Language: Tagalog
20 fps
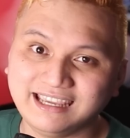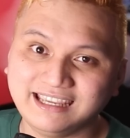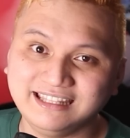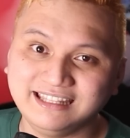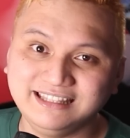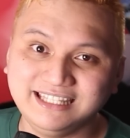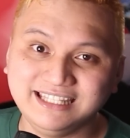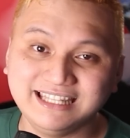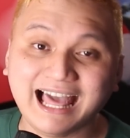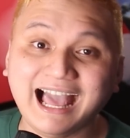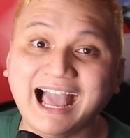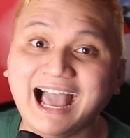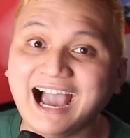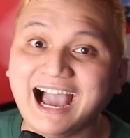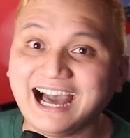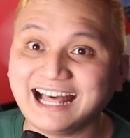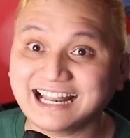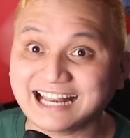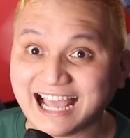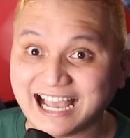hindi
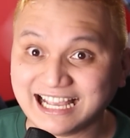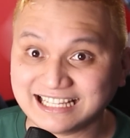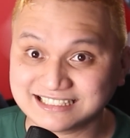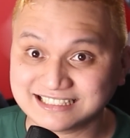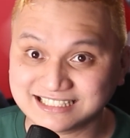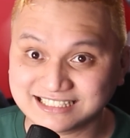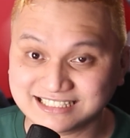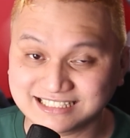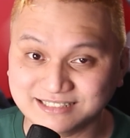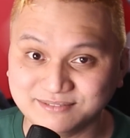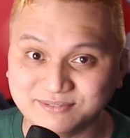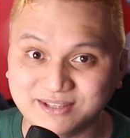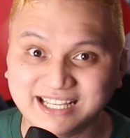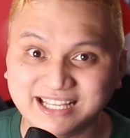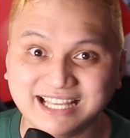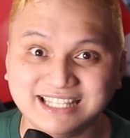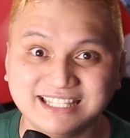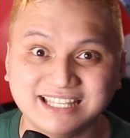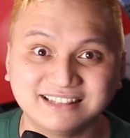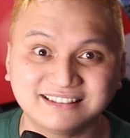nakaharas may
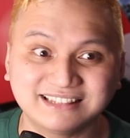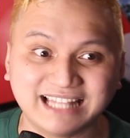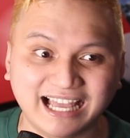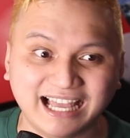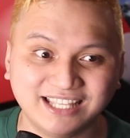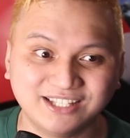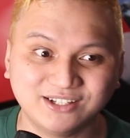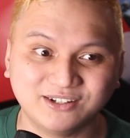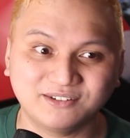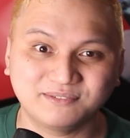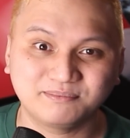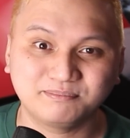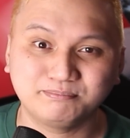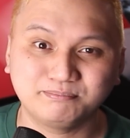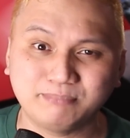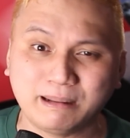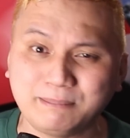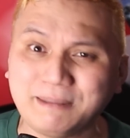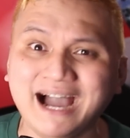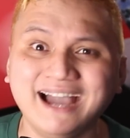ganyan tayo.
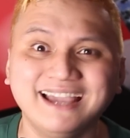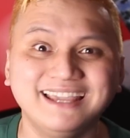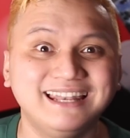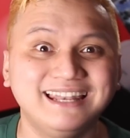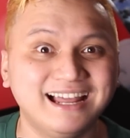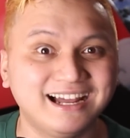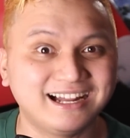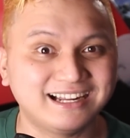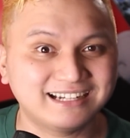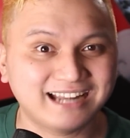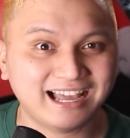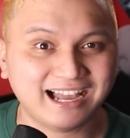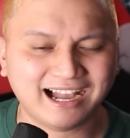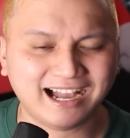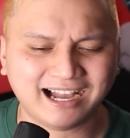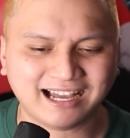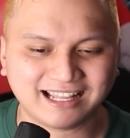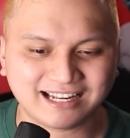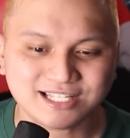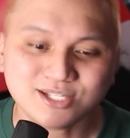Babae lang ang
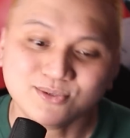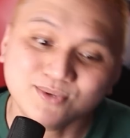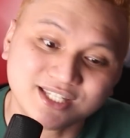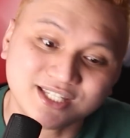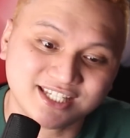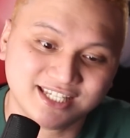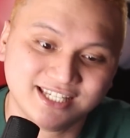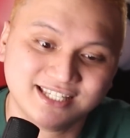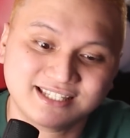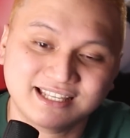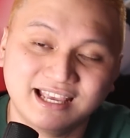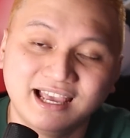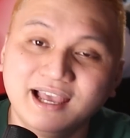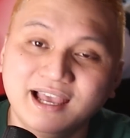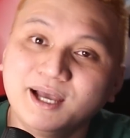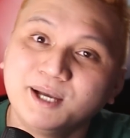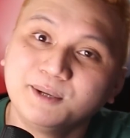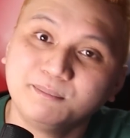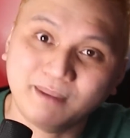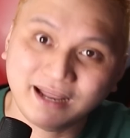nahaharas, which is
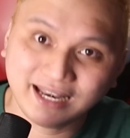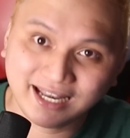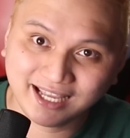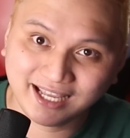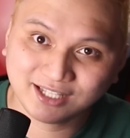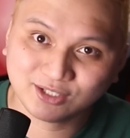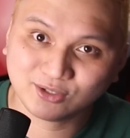mali.